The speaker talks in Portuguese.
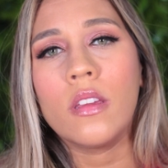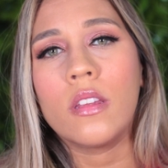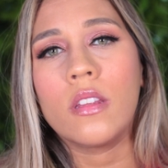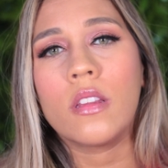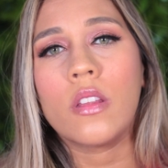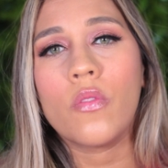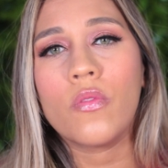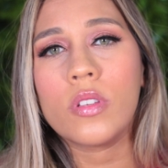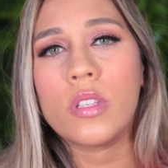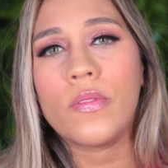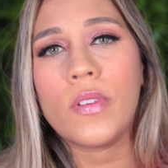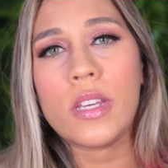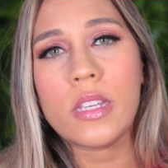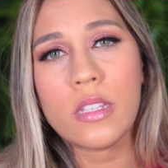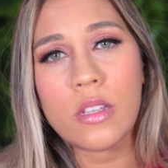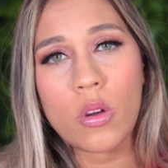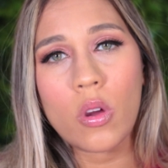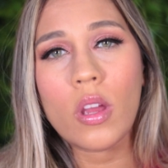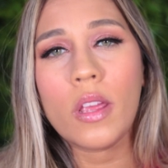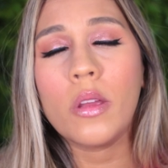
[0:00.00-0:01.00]
Então você
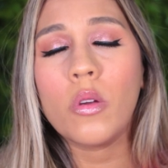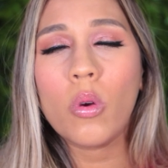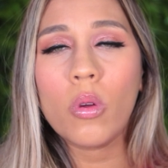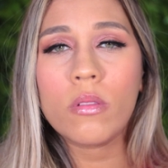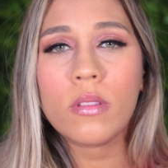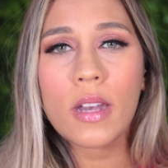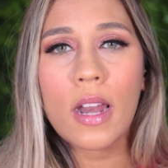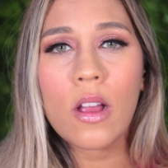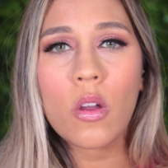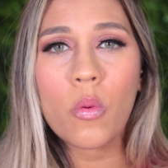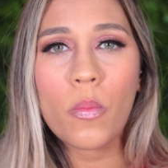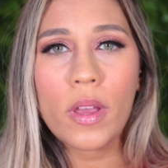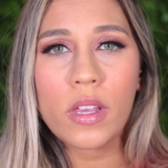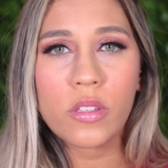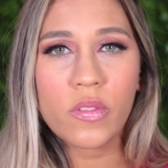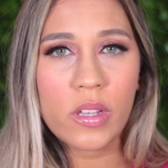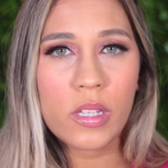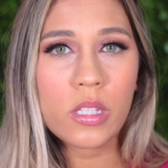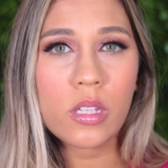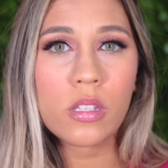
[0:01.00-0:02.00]
vai encontrar com
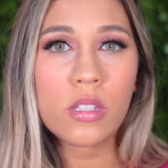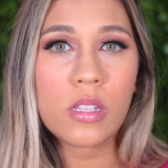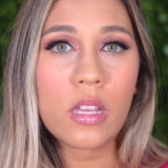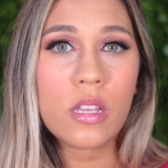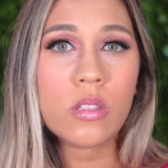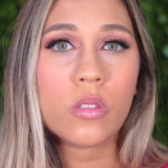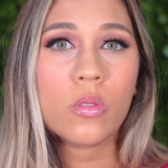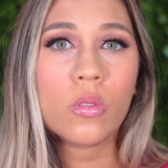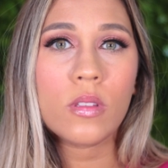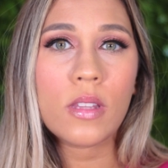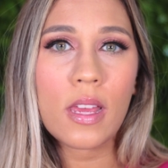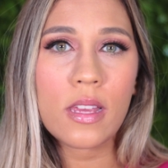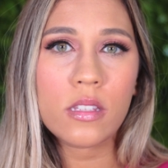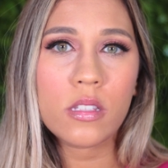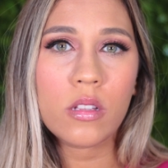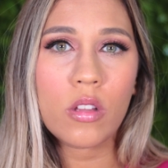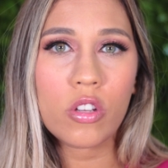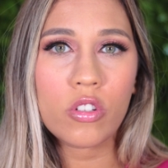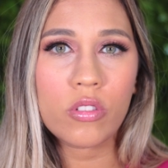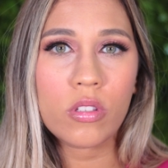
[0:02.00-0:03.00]
mais fácil acesso nas
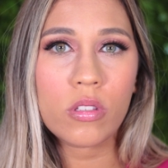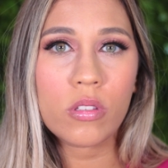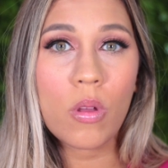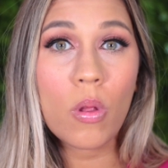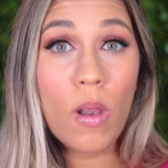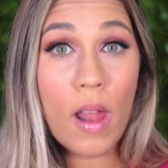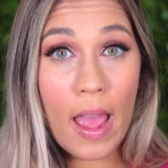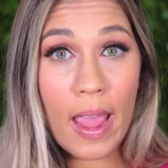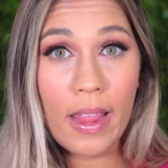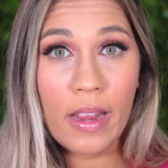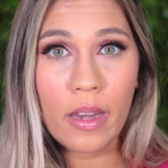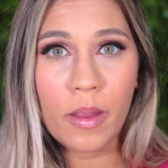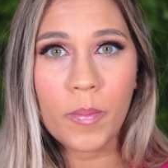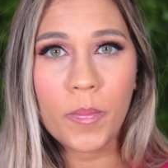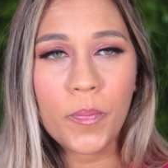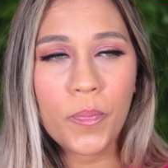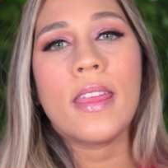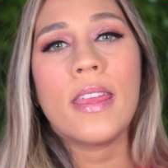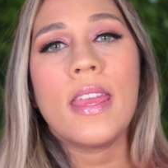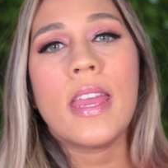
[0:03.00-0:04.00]
lojas online.
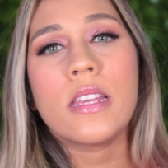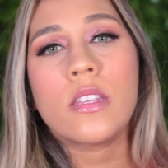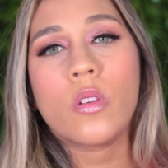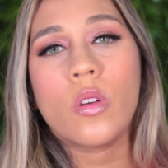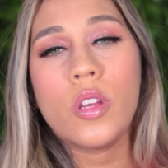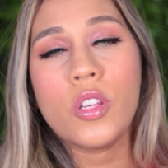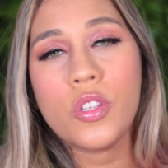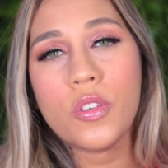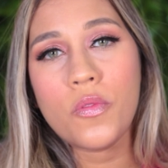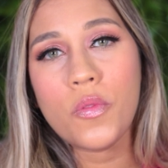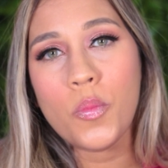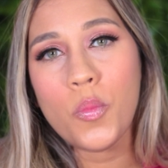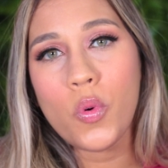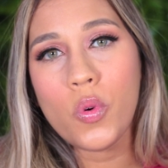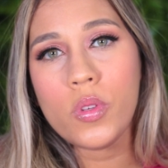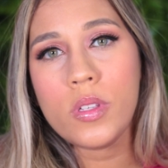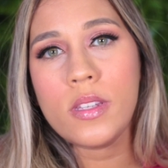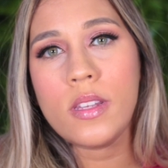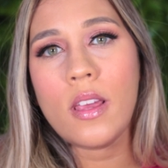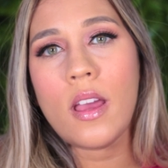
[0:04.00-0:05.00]
E esse corretivo
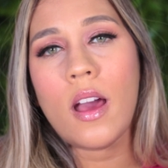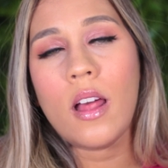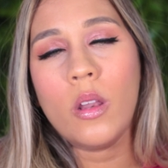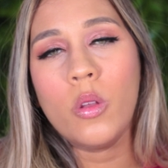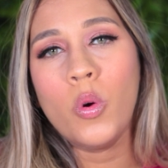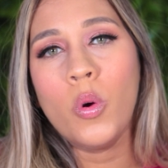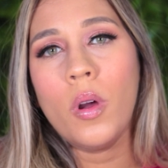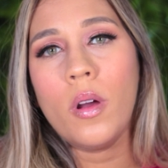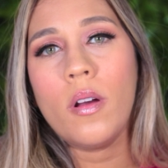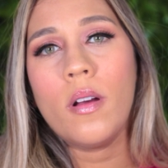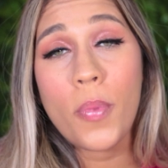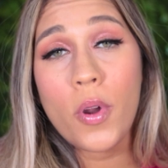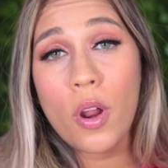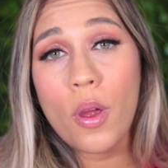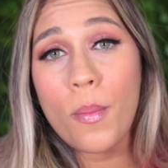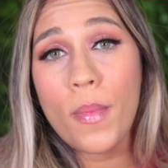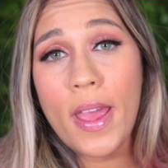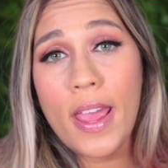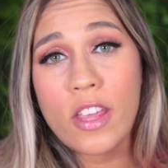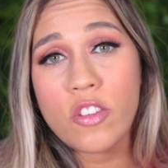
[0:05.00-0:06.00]
mousse, a Lu
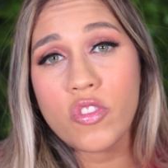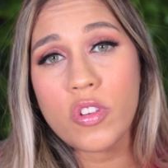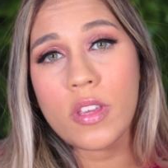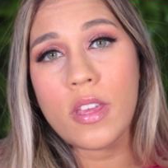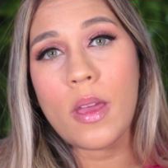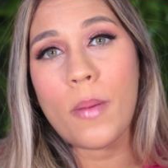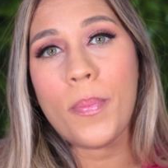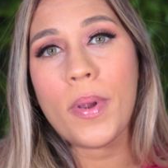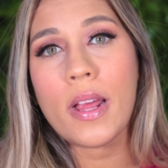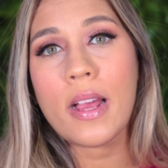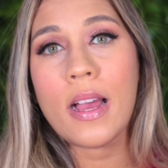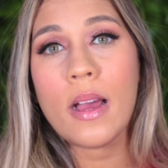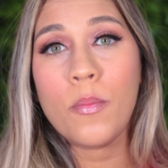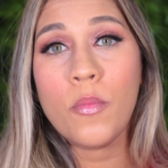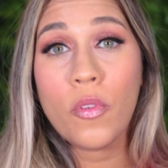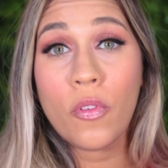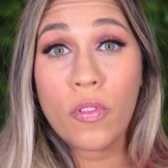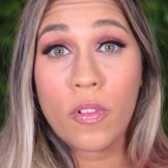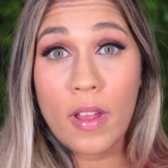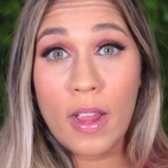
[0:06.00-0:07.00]
promete que é para
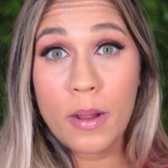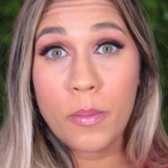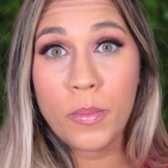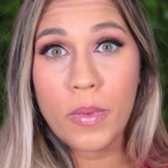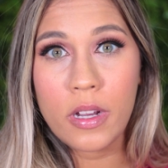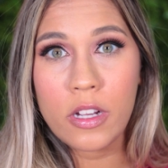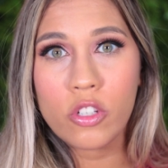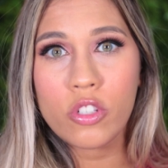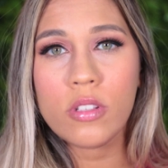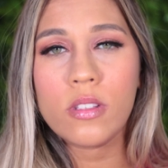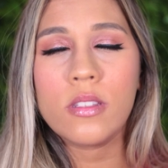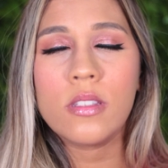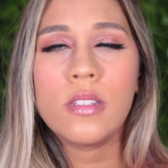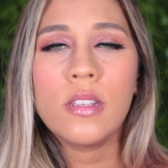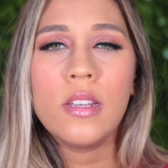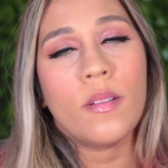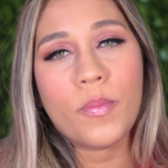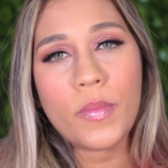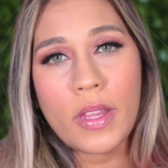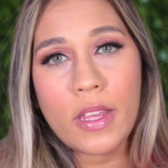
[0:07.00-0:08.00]
camuflar manchas
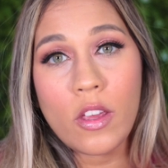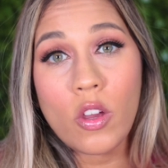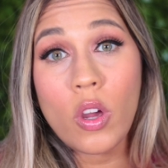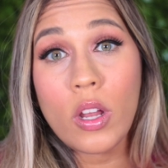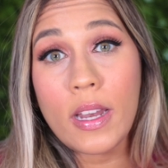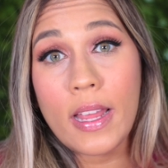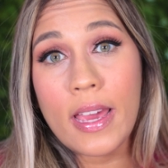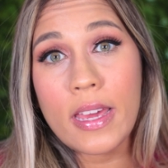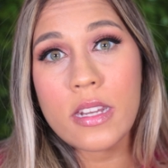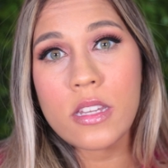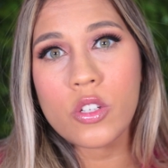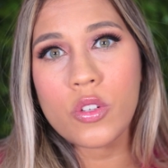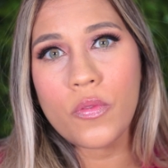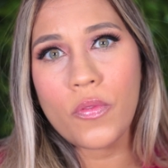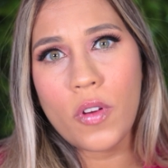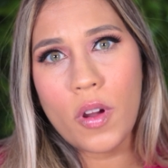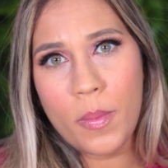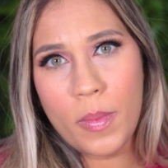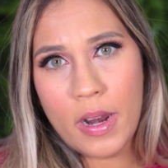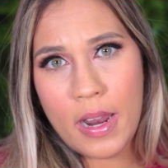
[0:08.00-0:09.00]
e olheiras de
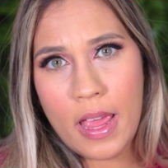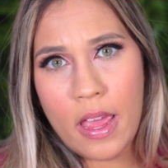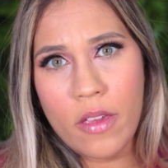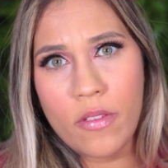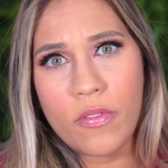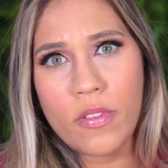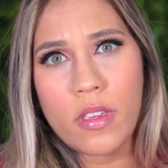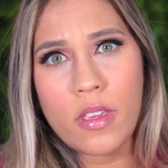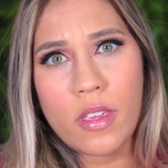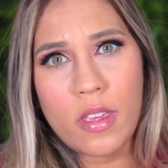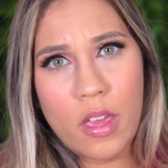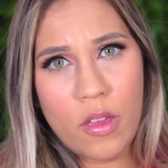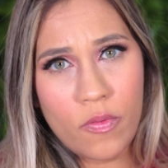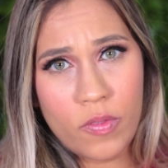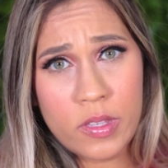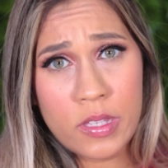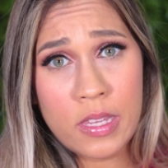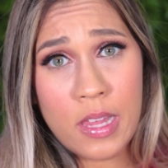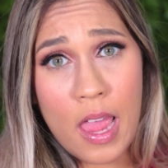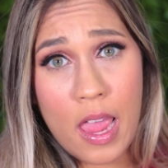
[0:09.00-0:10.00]
forma leve e
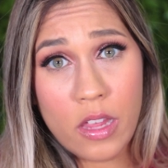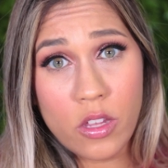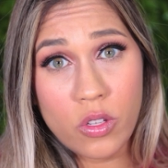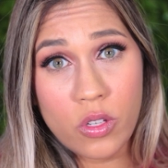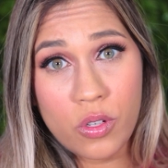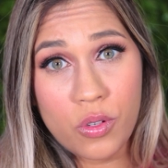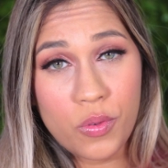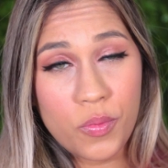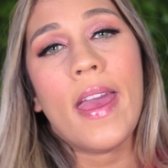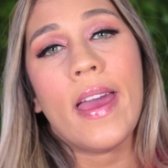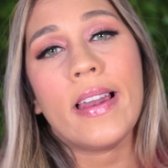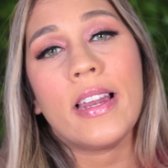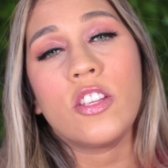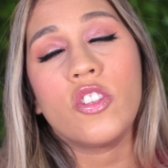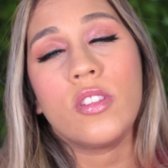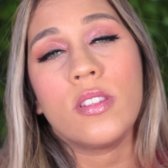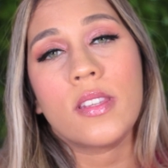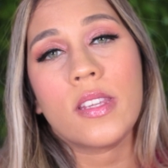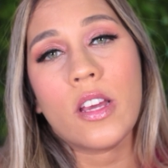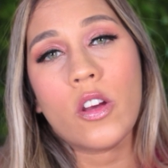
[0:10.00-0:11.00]
eficiente. Ela
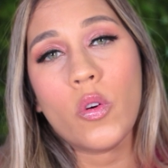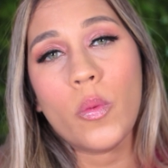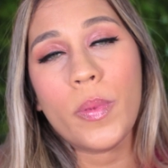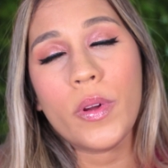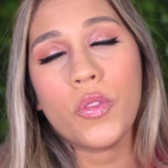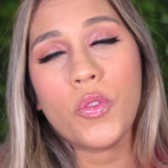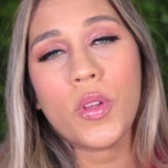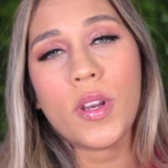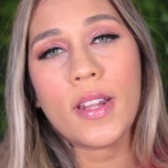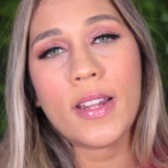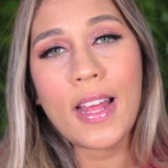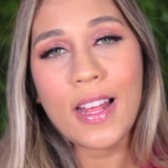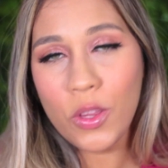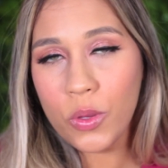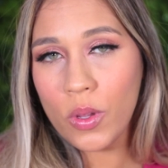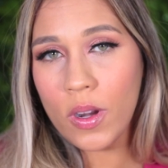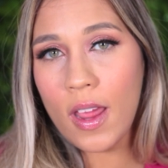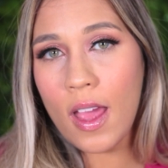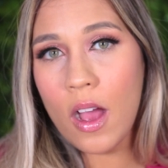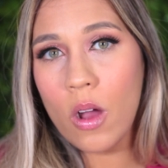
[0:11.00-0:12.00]
diz que a é cobertura é
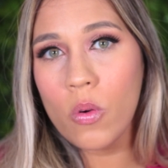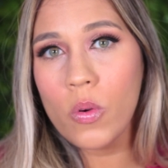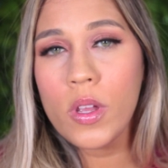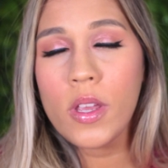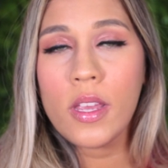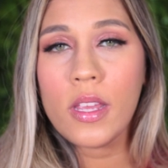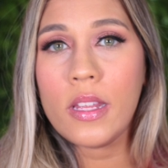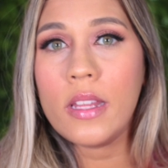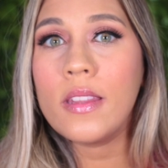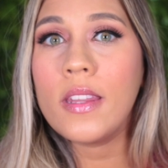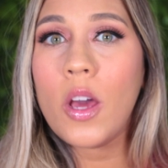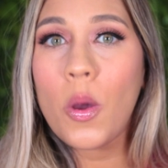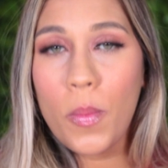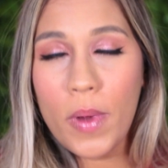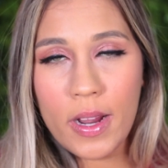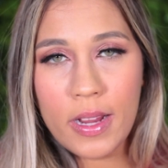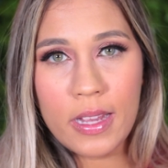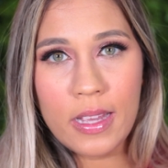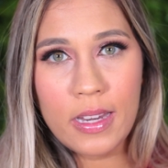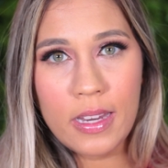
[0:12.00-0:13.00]
natural e não
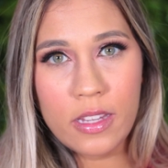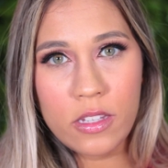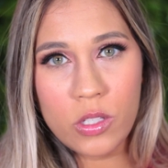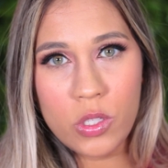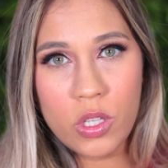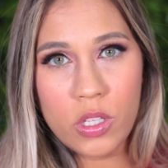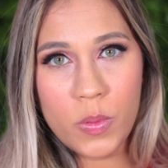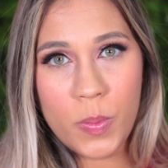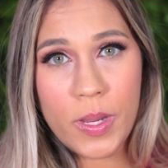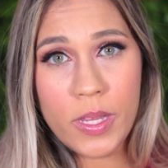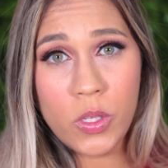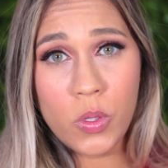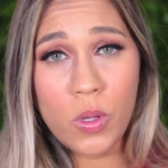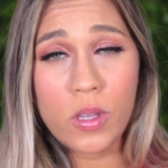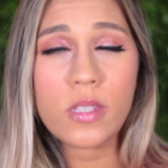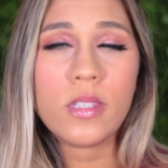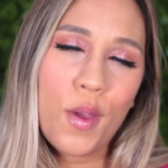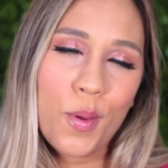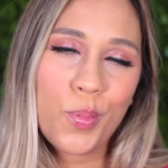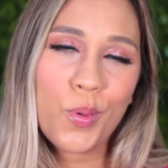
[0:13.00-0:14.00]
marca linhas de
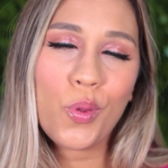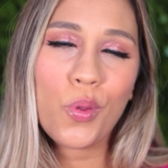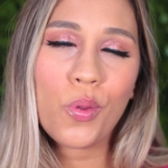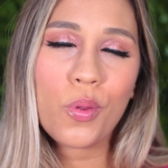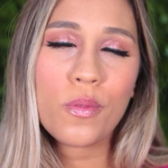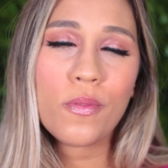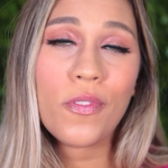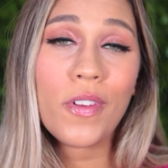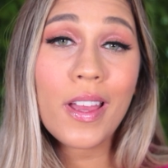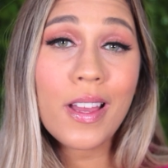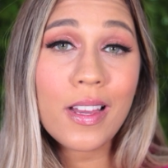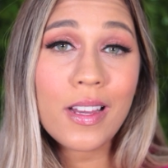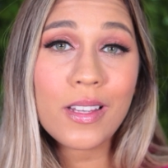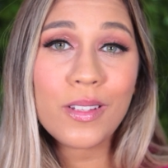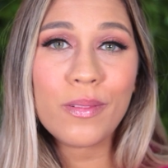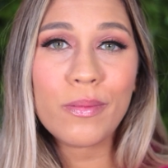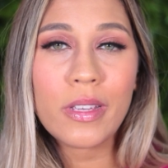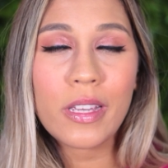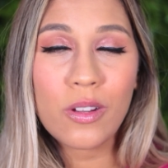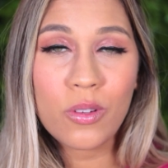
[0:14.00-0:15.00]
expressões. É um produto
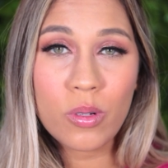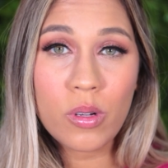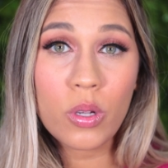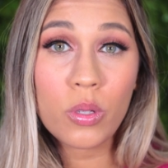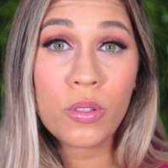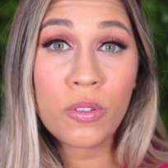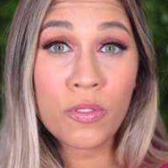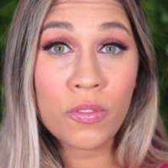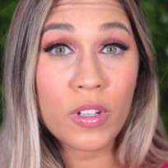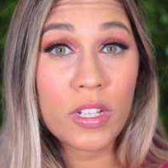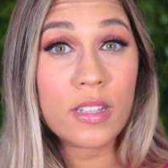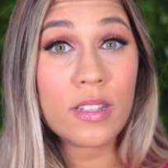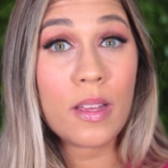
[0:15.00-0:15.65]
vegano e cruelty free